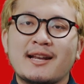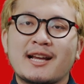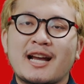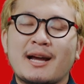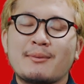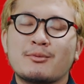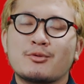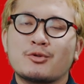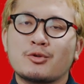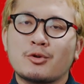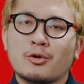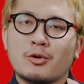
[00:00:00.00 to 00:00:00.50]
ญนะ
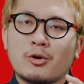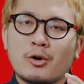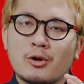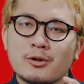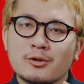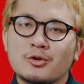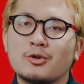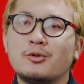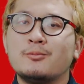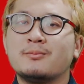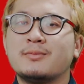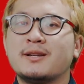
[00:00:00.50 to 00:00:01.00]
ครับค
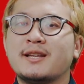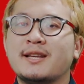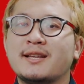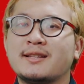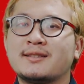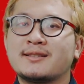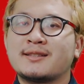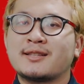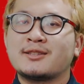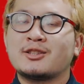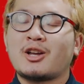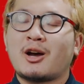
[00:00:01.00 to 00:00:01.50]
นกลุ่มนี้
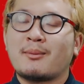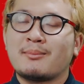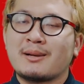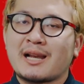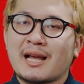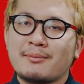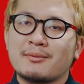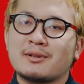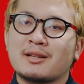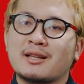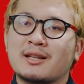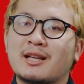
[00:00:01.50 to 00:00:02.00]
จะตอบ
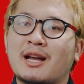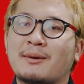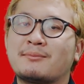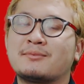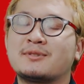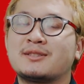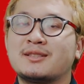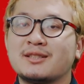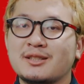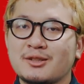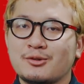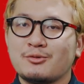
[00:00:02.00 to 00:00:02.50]
รับกับ
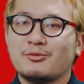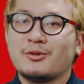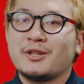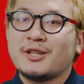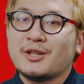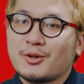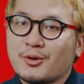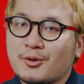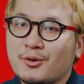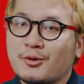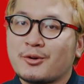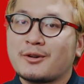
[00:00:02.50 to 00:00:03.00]
สื่อวิ
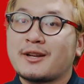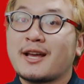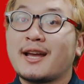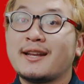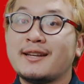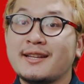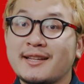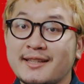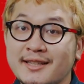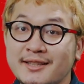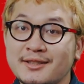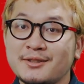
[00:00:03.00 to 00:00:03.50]
ดีโอได้
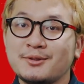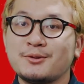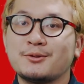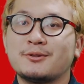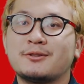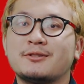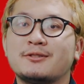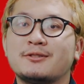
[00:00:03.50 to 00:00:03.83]
ดีที่สุด